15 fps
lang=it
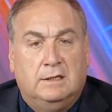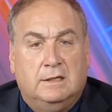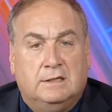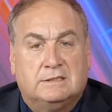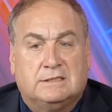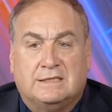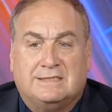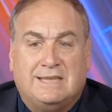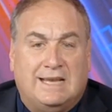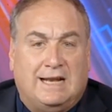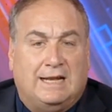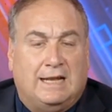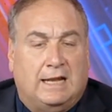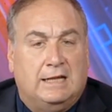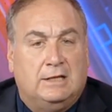Stasera
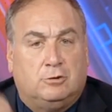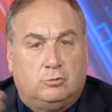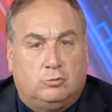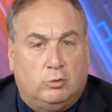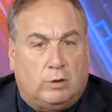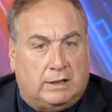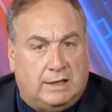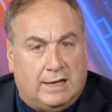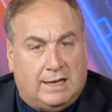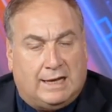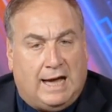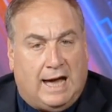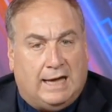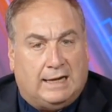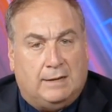la lettura della
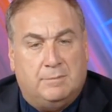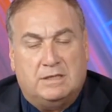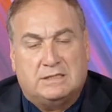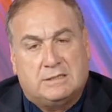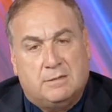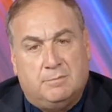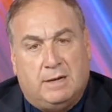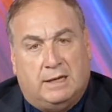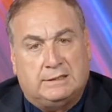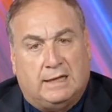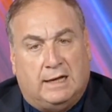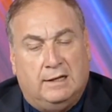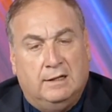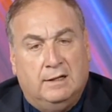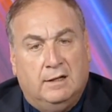gara mi è sembrata